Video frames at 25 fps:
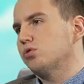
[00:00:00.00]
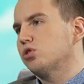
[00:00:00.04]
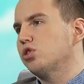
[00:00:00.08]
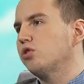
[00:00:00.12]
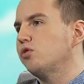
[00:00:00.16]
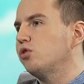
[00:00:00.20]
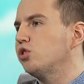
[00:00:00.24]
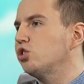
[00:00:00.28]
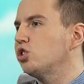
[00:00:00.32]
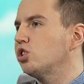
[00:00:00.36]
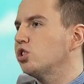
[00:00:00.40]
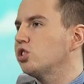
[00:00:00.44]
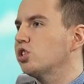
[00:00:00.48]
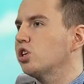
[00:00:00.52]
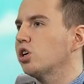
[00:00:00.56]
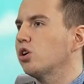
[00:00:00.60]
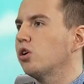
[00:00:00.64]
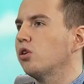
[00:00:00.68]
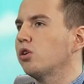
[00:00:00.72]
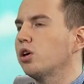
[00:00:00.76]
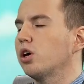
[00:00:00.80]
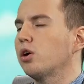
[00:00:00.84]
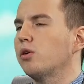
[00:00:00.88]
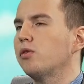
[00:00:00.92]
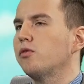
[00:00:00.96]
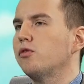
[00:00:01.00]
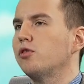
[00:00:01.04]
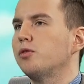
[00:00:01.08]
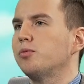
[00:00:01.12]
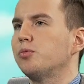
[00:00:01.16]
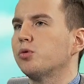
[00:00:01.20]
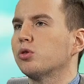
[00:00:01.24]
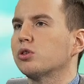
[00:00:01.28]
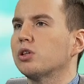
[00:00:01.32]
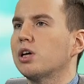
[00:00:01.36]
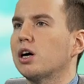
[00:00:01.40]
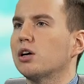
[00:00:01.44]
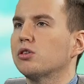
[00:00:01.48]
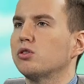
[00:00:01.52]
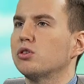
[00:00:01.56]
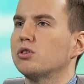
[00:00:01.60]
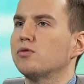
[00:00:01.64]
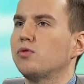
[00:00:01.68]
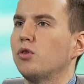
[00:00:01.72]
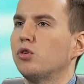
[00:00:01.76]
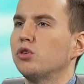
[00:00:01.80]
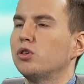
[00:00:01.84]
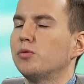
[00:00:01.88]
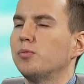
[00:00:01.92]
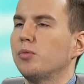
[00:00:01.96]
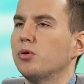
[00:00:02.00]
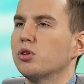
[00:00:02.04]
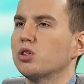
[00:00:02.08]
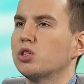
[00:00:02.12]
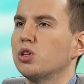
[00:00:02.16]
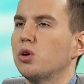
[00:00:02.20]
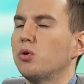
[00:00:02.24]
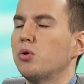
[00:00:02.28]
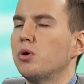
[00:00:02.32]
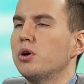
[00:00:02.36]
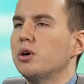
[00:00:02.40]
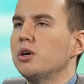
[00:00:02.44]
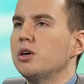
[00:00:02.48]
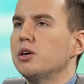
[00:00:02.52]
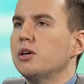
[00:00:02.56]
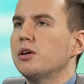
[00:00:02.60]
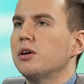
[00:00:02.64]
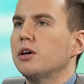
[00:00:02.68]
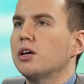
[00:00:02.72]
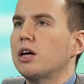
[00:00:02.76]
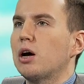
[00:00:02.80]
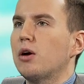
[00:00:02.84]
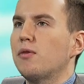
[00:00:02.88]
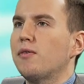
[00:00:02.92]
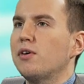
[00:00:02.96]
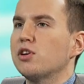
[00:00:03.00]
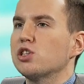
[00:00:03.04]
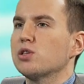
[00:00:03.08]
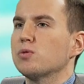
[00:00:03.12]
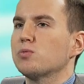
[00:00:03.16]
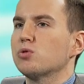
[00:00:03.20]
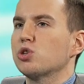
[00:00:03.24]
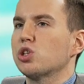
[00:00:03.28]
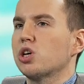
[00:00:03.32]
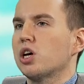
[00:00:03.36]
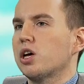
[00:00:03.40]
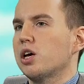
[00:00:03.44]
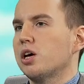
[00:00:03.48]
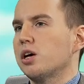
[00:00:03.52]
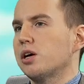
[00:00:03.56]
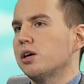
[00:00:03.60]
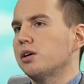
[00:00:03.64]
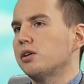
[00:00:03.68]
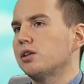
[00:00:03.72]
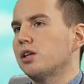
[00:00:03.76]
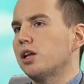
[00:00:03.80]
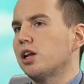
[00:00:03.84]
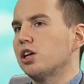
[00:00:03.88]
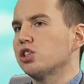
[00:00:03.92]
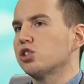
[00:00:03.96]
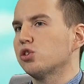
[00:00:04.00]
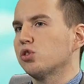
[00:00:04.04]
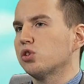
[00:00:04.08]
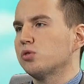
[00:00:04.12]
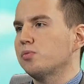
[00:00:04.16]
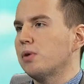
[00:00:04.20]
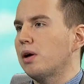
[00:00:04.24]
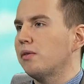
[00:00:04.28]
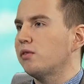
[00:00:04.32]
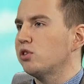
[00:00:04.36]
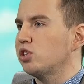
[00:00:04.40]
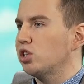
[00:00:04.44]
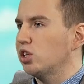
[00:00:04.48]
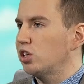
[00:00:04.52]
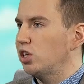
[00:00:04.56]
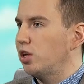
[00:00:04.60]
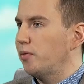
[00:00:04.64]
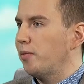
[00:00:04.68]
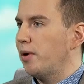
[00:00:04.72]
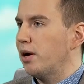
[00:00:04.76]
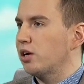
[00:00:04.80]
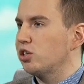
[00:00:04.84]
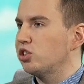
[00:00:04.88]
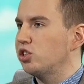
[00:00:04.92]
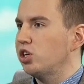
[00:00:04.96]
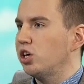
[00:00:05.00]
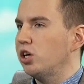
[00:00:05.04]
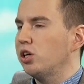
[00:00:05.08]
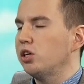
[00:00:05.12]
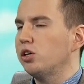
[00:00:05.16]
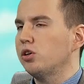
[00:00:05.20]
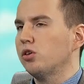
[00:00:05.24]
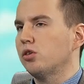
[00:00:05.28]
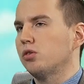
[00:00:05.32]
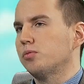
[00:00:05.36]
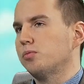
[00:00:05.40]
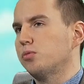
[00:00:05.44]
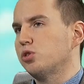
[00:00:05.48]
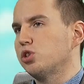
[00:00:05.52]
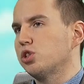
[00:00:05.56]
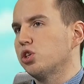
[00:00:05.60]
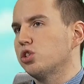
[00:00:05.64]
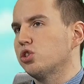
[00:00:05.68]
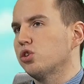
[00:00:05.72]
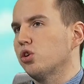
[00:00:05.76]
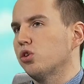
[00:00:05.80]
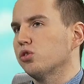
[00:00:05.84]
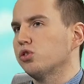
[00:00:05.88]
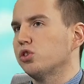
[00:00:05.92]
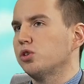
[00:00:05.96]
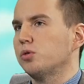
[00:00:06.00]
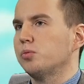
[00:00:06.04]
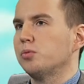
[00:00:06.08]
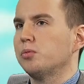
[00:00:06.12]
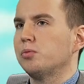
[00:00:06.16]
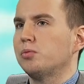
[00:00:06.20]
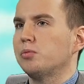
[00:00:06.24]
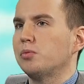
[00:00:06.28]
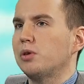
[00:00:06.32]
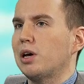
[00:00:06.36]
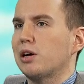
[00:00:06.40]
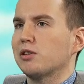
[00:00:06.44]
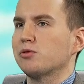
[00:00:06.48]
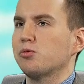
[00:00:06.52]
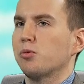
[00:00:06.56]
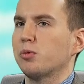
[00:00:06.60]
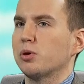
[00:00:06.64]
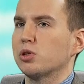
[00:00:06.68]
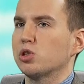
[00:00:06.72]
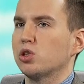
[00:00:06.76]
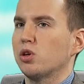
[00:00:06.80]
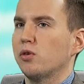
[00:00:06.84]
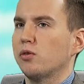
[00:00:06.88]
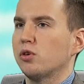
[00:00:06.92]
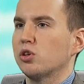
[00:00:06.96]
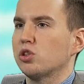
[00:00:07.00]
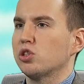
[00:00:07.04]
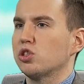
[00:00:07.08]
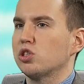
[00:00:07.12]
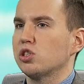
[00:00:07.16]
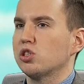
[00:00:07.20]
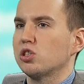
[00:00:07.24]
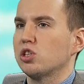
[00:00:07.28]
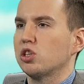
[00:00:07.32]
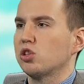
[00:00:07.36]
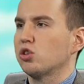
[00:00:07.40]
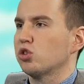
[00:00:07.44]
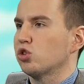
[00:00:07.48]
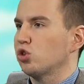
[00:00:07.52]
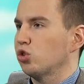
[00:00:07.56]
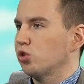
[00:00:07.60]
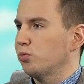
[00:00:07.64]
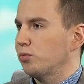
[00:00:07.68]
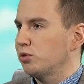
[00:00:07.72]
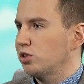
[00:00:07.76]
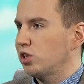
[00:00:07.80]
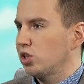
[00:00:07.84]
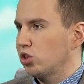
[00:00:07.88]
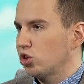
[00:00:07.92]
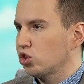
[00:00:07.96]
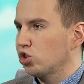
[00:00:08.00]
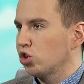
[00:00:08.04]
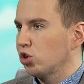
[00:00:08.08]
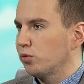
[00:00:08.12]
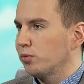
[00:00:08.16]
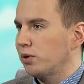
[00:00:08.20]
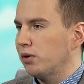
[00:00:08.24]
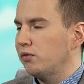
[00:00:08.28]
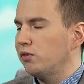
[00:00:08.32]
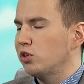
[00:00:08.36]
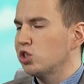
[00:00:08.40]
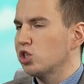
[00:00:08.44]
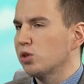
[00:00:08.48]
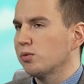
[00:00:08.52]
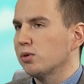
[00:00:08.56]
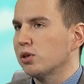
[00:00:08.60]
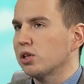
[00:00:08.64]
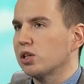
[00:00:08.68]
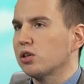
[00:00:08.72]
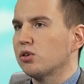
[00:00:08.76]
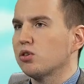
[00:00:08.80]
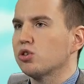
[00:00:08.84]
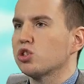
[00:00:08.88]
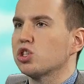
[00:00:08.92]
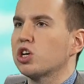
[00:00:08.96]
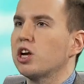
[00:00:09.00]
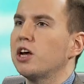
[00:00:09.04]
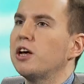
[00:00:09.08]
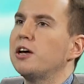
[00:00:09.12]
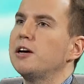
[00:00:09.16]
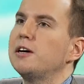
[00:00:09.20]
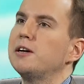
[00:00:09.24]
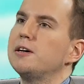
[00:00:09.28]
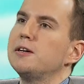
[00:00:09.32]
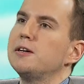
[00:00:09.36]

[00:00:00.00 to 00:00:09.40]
oczywiście jest jego, jego wybór, tak? To jest wolny poseł. Ja uważam, że należy rozmawiać jak najbardziej, myśleć o tym, jak współpracować z Zjednoczoną, z Zjednoczoną Prawicą, dlatego, że